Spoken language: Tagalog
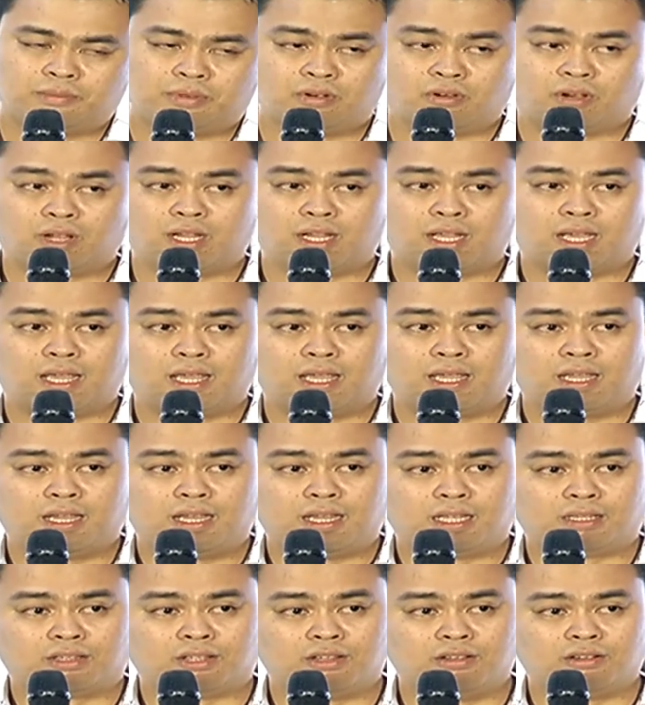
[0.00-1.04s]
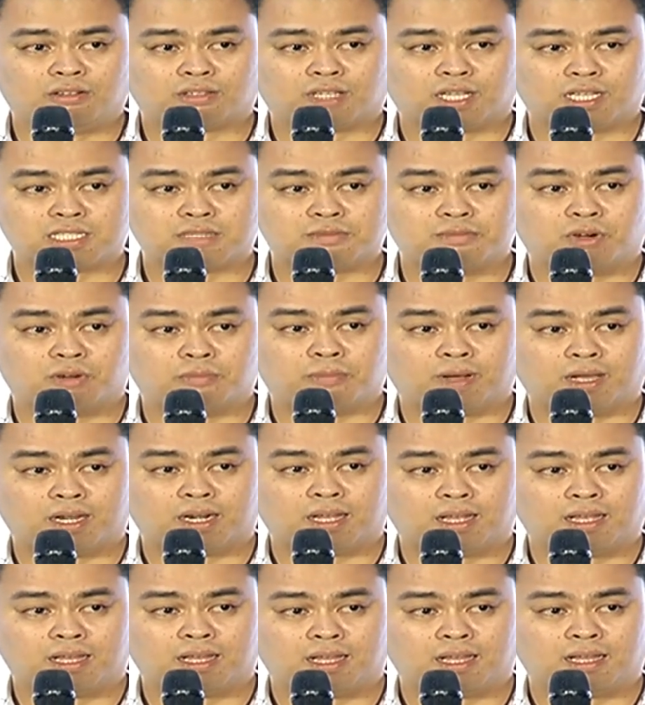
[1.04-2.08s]
ko kay Kai, ito yung test mo
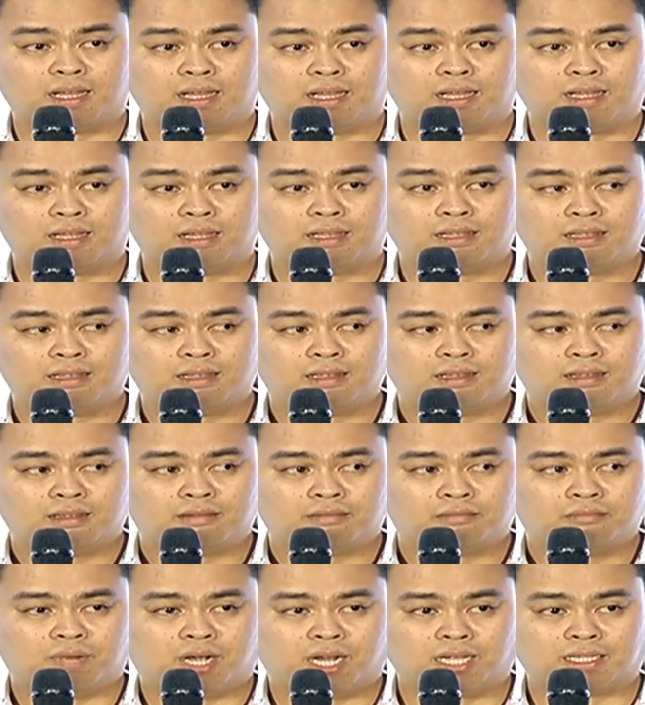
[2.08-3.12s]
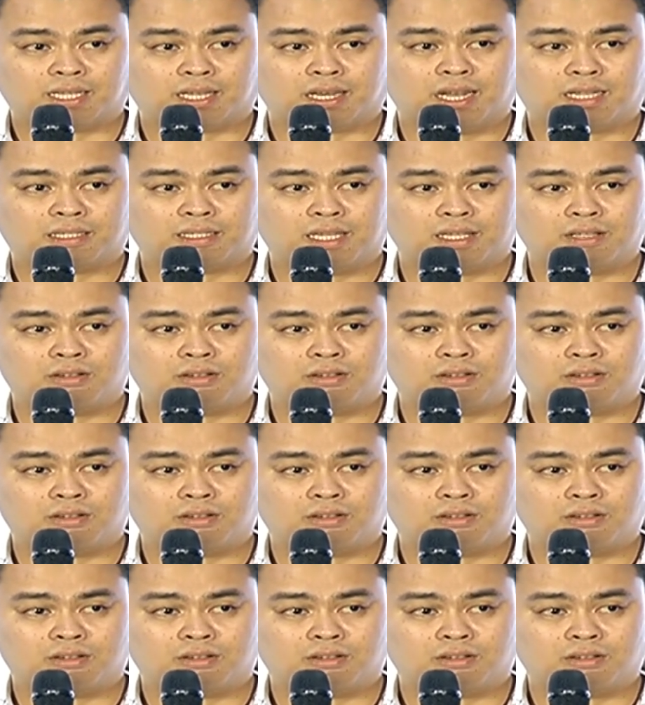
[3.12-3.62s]
para makita natin